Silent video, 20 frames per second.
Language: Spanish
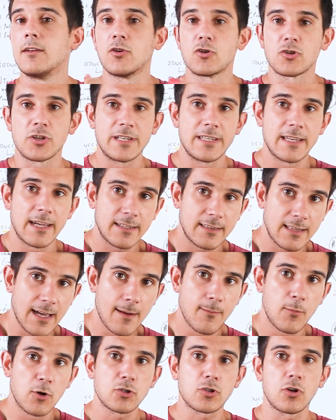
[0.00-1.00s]
nos
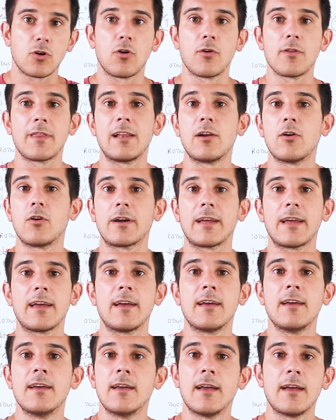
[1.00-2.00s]
inyectamos o de lo
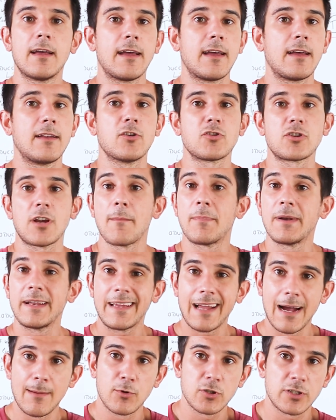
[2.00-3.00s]
que eh, nos
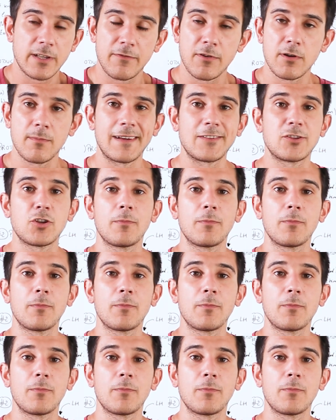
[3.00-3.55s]
aplicamos de forma